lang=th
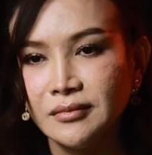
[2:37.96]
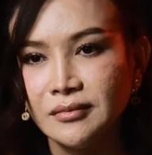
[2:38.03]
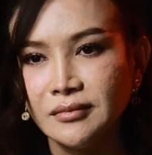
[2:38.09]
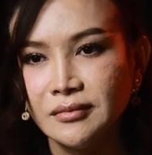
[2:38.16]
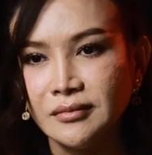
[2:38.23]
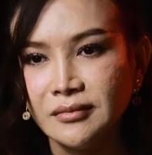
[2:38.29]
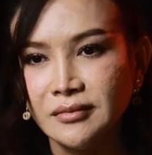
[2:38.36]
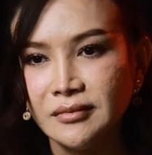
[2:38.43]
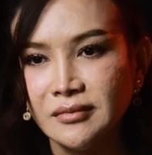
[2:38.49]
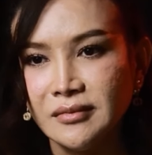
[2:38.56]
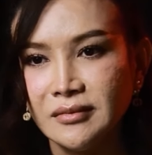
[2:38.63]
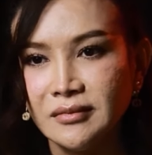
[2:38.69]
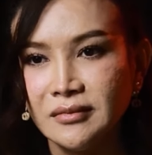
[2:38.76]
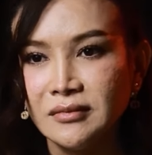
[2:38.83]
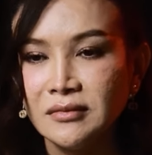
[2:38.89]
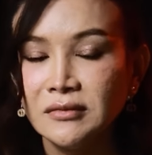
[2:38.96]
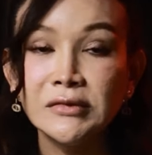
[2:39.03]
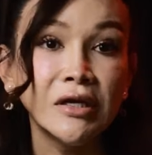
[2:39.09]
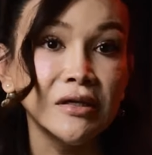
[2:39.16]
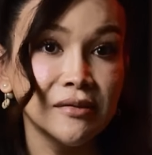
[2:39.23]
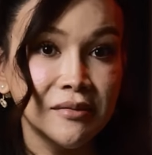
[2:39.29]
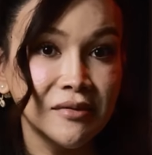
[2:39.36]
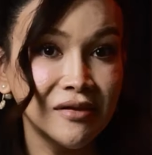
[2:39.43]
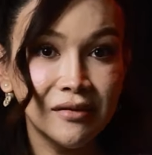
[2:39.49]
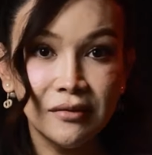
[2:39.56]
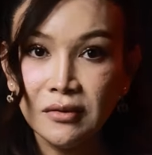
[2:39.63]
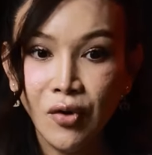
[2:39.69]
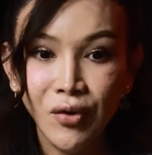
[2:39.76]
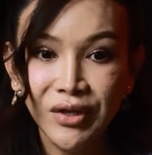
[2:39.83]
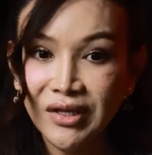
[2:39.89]
อนเฟิร์มมาแล้วจากแม่
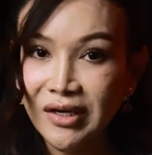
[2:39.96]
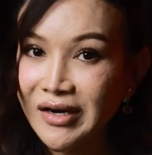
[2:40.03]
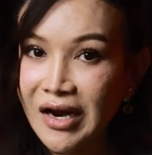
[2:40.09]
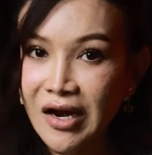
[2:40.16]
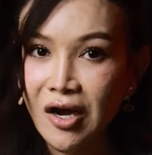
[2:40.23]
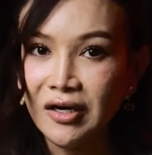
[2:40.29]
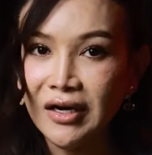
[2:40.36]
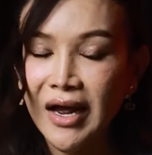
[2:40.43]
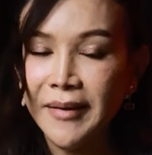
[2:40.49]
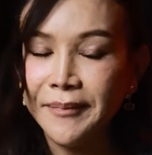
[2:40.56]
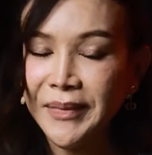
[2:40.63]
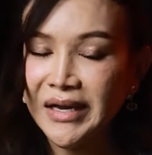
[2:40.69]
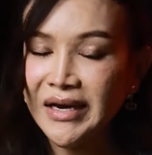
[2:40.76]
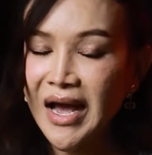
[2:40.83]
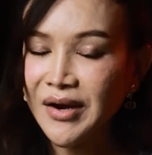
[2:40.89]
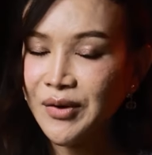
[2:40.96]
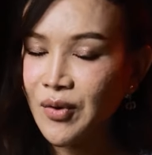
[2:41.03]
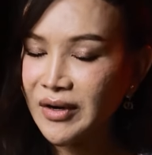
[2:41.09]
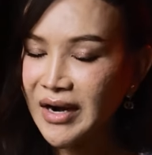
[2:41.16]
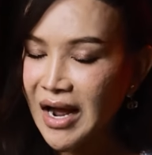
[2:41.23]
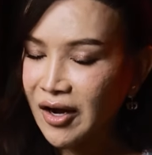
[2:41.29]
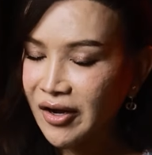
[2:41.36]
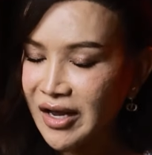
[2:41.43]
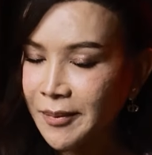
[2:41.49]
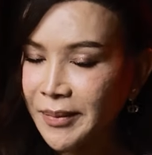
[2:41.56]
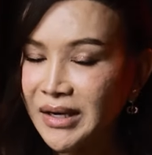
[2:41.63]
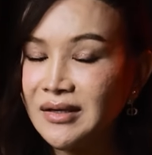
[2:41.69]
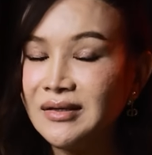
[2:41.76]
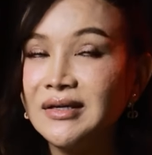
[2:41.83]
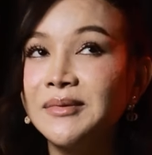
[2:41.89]
โกอินเตอร์แน่นอนค่ะปีหน้าดวงนางก็ยัง
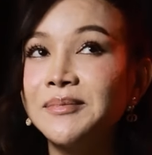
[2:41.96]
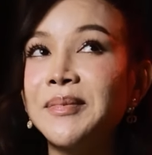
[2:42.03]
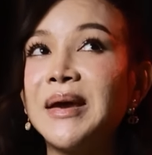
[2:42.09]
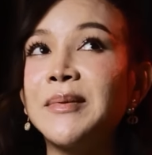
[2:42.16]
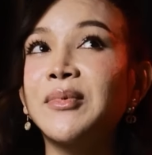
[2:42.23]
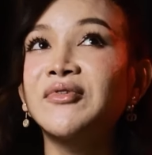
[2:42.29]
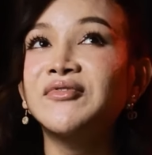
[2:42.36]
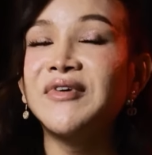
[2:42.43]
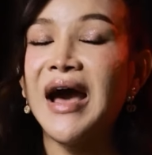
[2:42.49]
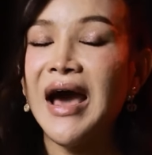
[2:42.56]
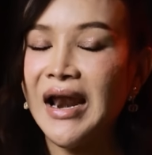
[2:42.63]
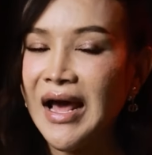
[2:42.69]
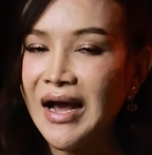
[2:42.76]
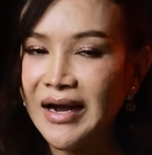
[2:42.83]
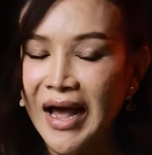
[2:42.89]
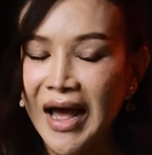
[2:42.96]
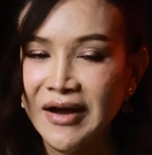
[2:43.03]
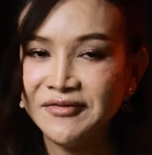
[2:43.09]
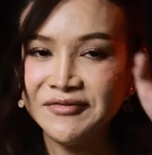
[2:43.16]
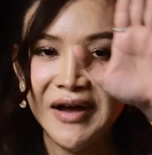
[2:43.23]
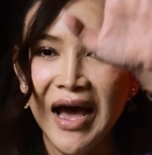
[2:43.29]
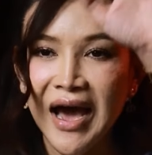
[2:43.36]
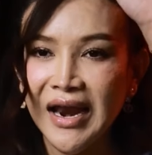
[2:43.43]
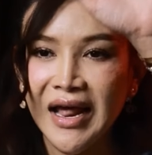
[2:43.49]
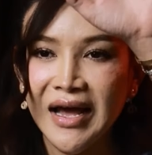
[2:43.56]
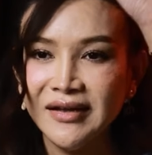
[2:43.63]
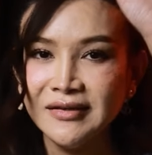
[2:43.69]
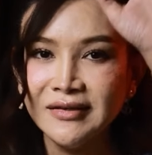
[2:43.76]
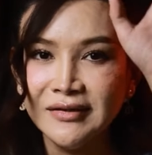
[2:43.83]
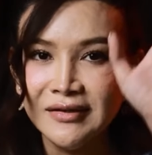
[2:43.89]
เป็นขึ้นไปบนฟ้าละค้างฟ้าละ
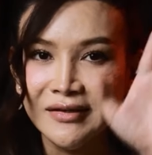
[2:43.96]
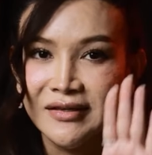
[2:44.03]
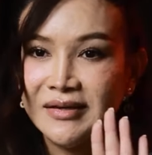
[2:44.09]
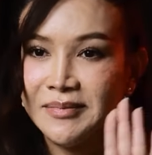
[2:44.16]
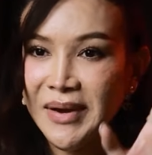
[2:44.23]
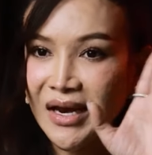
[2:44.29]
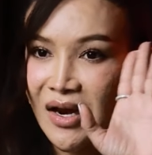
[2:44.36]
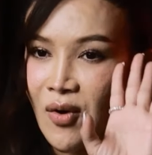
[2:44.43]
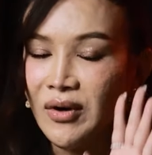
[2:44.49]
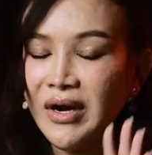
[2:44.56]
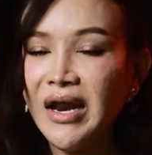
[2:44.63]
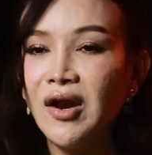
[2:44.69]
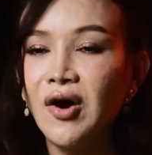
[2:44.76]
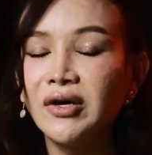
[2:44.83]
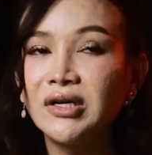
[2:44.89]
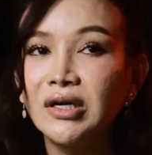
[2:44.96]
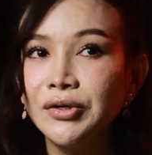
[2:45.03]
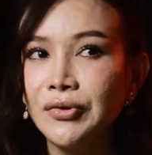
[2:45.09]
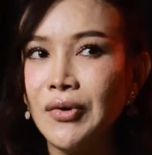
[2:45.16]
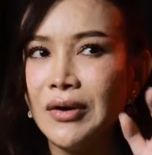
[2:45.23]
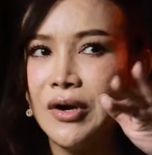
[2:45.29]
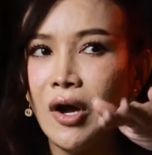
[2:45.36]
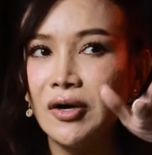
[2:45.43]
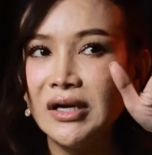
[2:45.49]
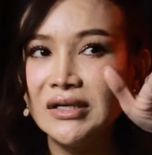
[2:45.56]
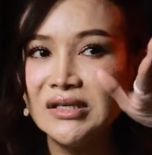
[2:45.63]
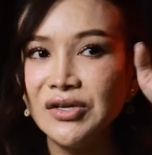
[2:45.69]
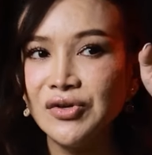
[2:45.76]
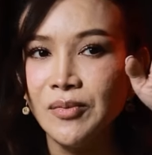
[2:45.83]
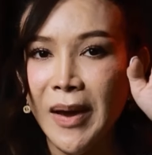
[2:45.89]
ไม่ลงแน่นอนคือดวงน้องน่า
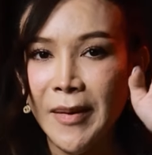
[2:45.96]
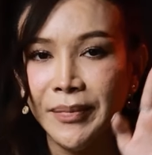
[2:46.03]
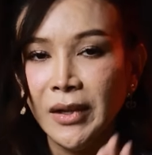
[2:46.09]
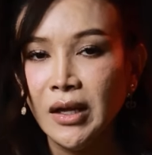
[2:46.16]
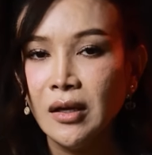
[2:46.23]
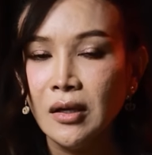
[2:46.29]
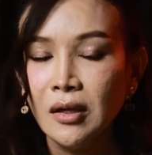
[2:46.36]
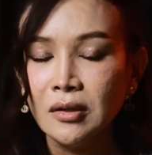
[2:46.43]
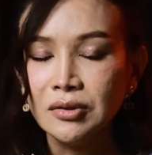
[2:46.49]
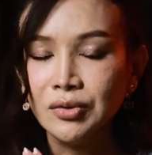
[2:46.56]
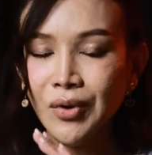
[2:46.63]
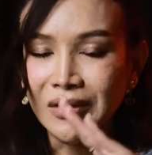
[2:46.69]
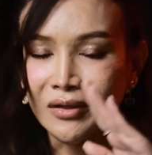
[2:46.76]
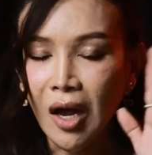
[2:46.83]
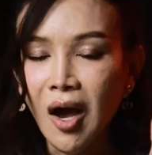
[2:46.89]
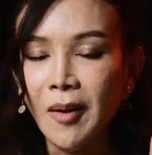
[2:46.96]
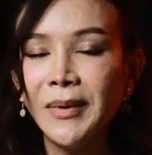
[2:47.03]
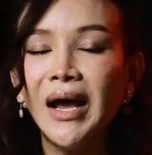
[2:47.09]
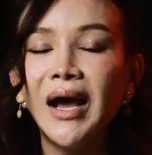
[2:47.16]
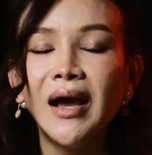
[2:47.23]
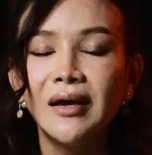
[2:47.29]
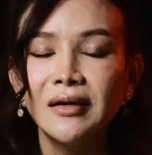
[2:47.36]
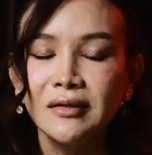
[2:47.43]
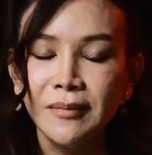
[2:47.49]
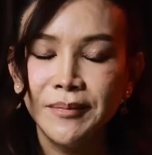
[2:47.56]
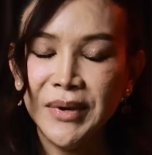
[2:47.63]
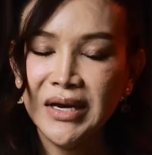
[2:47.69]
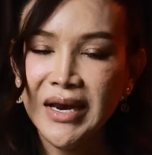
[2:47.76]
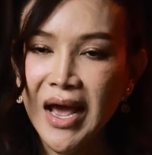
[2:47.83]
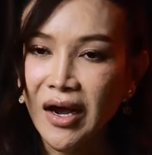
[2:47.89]
จะอยู่แบบตัวท็อปแล้วค่ะ
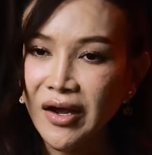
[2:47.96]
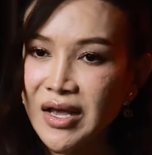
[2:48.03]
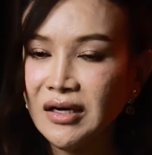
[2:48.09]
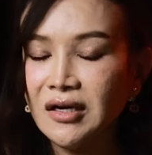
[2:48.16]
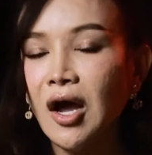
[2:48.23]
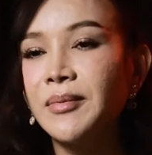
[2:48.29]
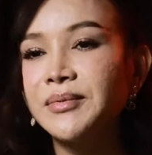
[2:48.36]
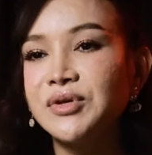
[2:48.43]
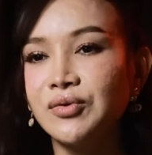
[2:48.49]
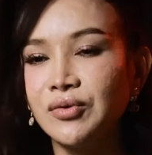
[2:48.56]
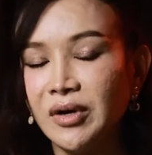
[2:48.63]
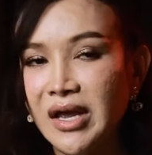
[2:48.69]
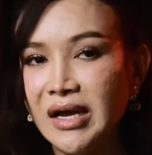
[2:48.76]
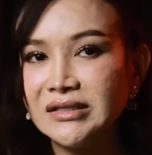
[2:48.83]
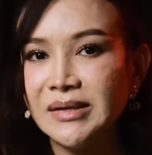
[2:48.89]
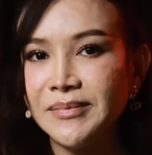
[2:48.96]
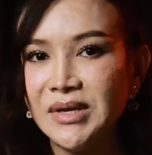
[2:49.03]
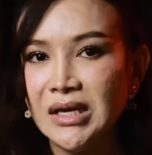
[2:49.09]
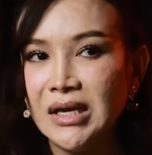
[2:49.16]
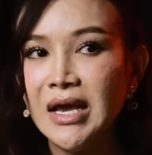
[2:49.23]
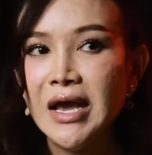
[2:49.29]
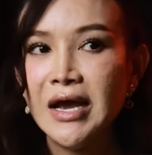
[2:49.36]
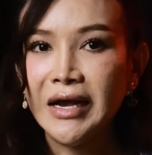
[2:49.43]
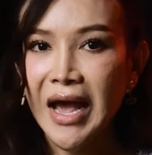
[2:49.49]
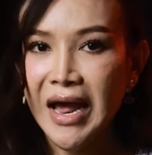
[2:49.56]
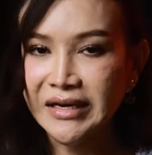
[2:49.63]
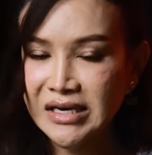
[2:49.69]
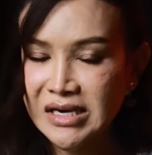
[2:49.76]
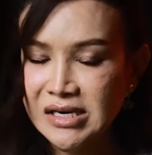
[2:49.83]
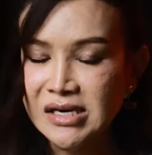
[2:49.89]
ปีหน้าก็ยังท็อปอยู่ก็ยังจะมีงา
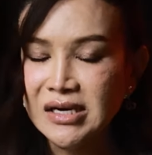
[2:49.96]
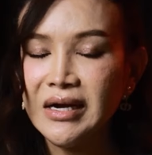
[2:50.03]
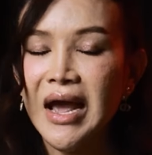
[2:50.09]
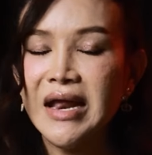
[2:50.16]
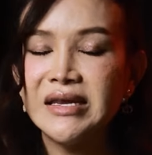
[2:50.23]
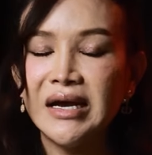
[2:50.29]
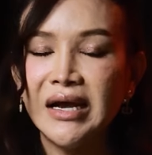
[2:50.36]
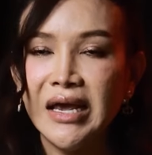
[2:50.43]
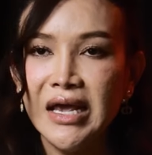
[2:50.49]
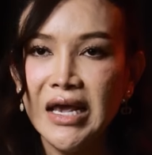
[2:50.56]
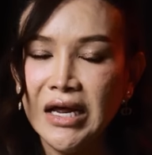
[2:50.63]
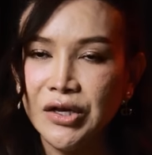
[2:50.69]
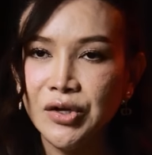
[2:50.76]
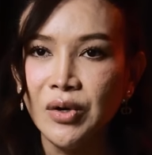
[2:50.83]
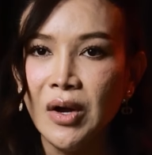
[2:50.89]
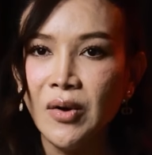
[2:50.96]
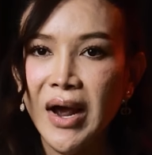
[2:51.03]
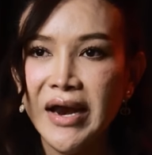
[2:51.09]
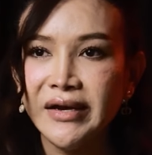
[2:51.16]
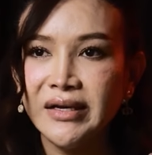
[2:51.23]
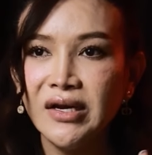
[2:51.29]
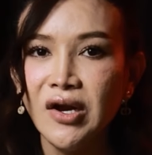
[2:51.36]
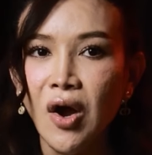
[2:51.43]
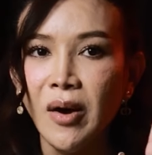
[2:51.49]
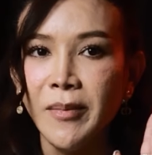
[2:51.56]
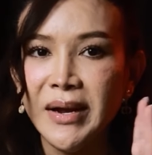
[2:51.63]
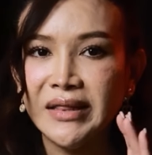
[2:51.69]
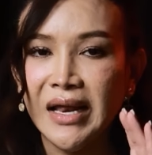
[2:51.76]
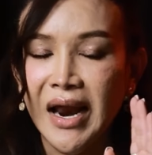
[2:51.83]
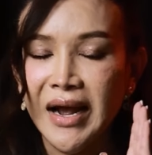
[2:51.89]
นเยอะงานยังให้เห็นอยู่แล้วงานที่น้องออก
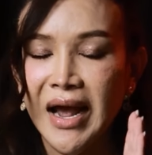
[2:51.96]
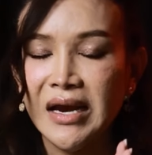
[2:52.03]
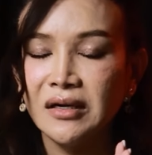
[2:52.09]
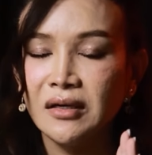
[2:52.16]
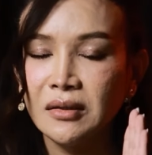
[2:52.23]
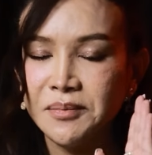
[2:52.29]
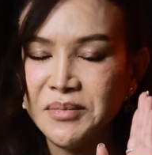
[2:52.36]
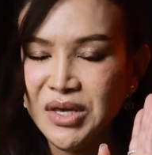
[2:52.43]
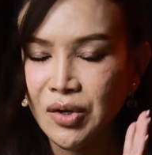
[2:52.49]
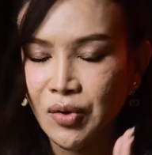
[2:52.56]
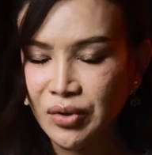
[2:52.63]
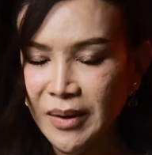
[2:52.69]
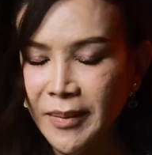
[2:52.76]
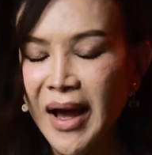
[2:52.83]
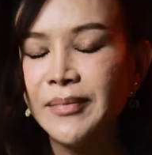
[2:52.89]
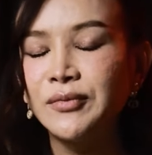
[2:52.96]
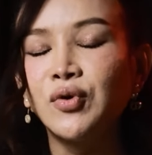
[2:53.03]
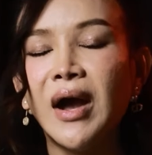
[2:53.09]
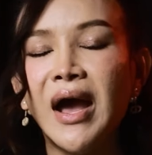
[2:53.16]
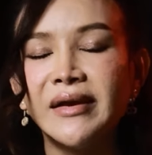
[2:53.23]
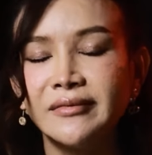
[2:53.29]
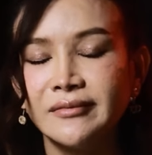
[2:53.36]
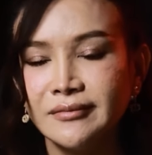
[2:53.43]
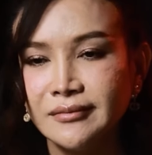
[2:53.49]
มาแต่ละงานมีคุณภาพทุกอัน